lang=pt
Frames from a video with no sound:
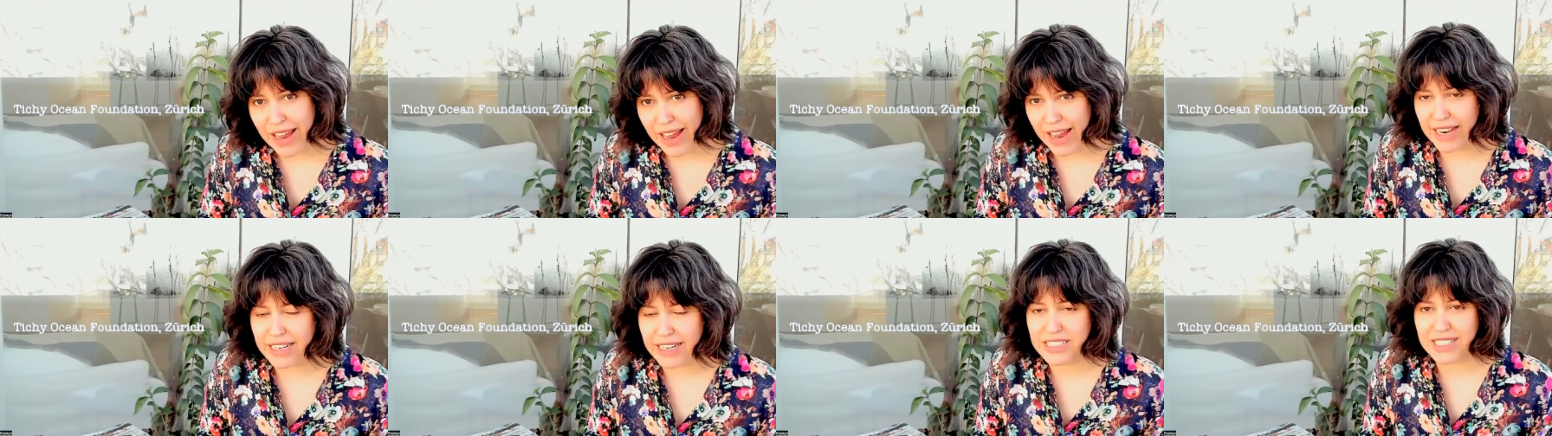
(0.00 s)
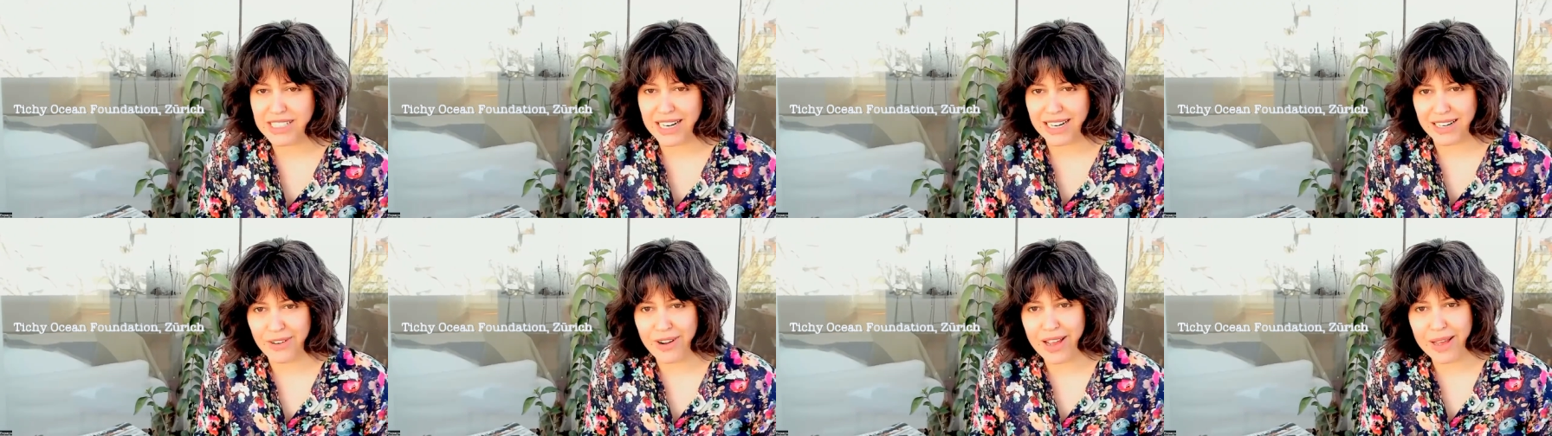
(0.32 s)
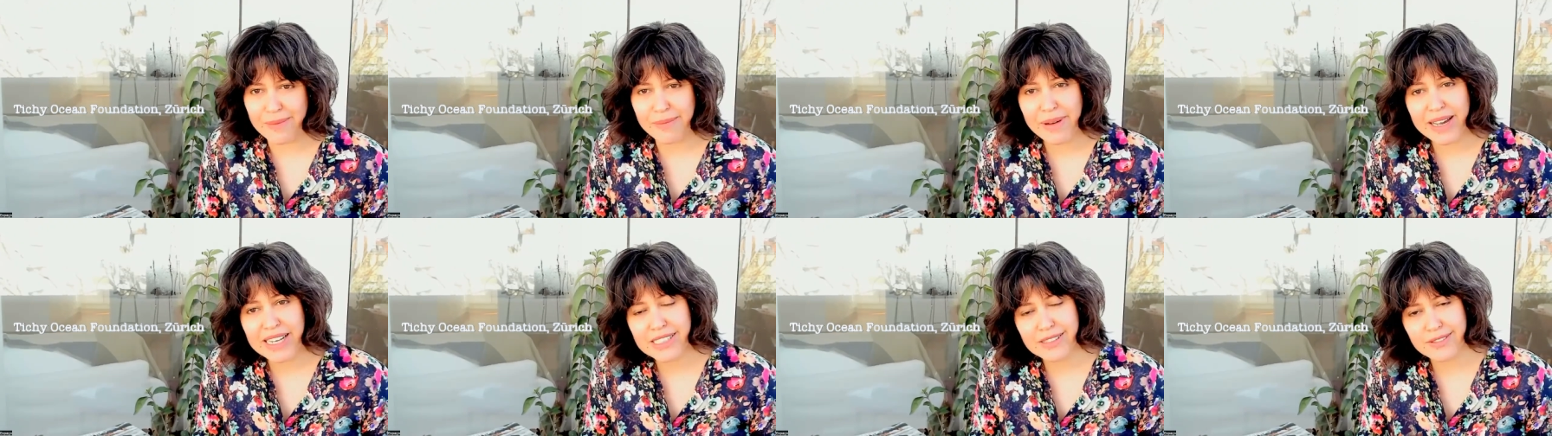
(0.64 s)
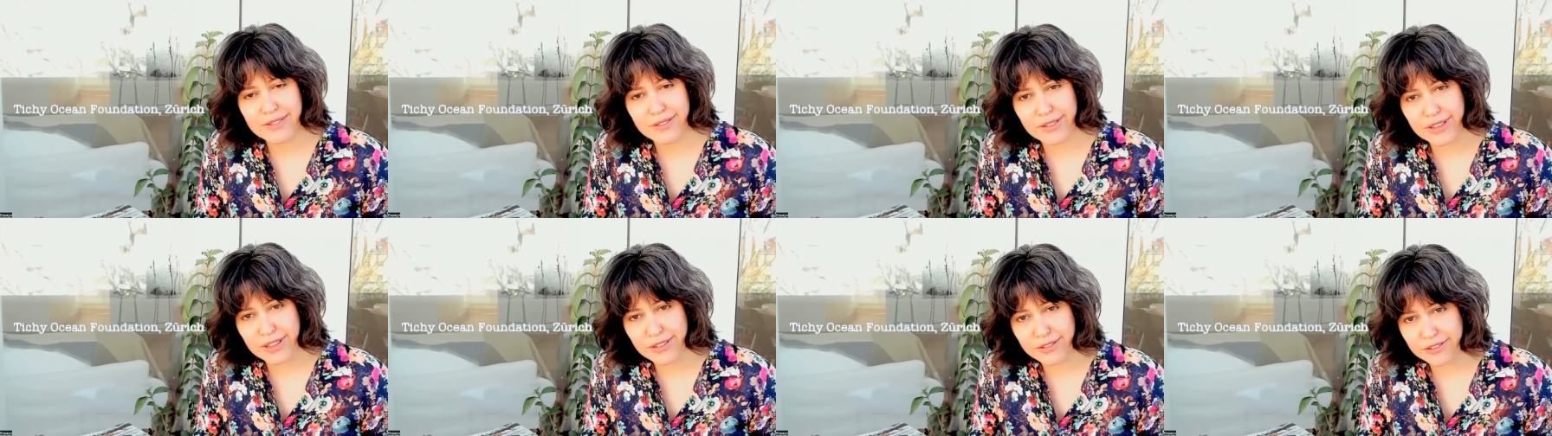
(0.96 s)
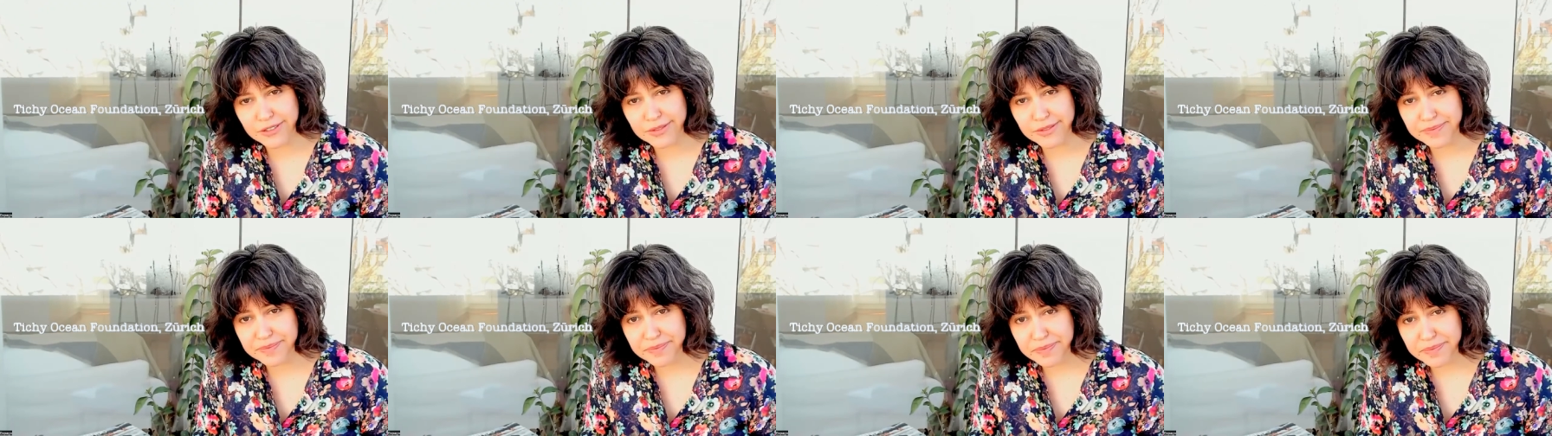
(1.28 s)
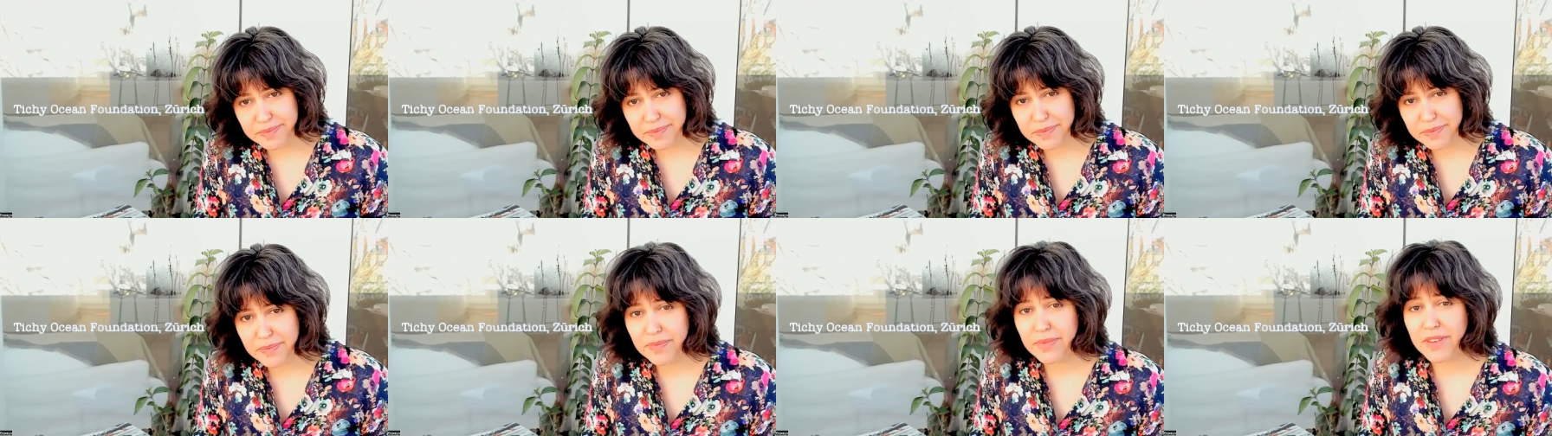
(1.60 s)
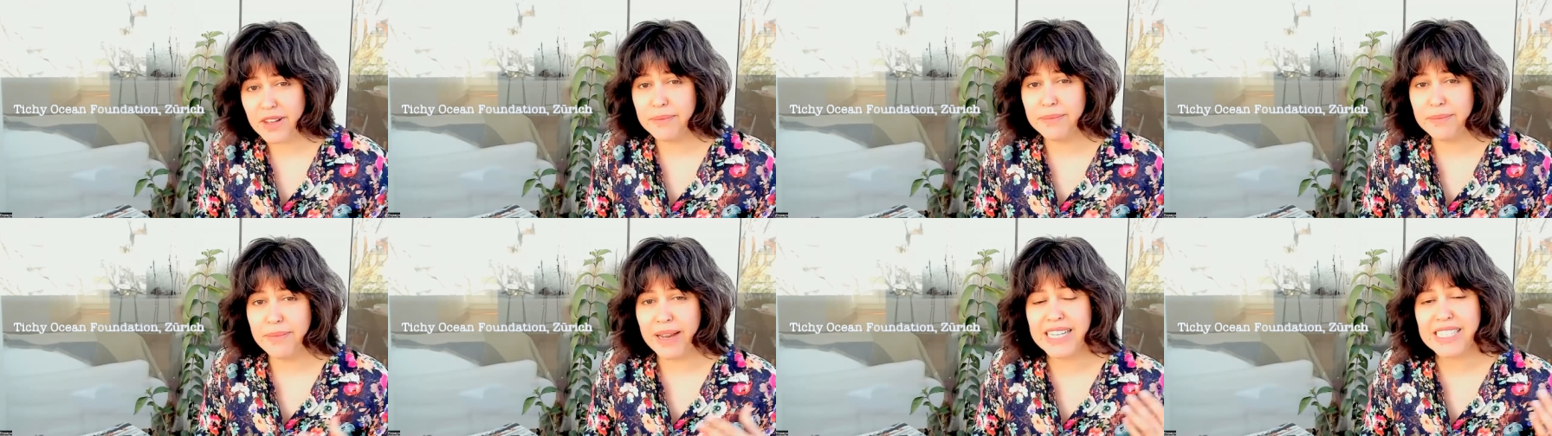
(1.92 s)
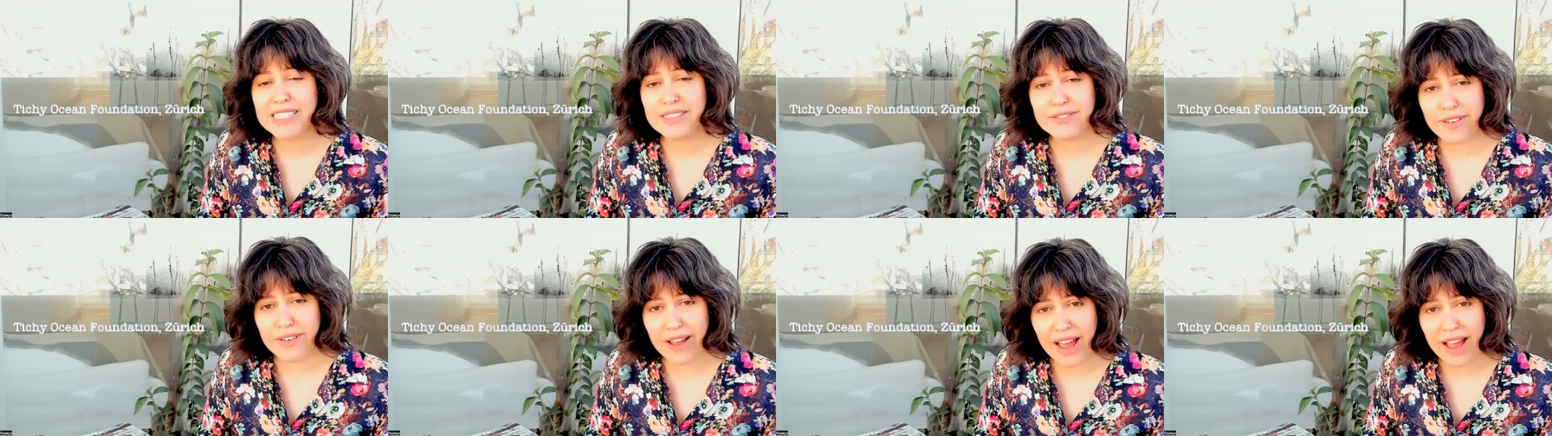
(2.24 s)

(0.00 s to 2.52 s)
Ele já não é mais vivo, mas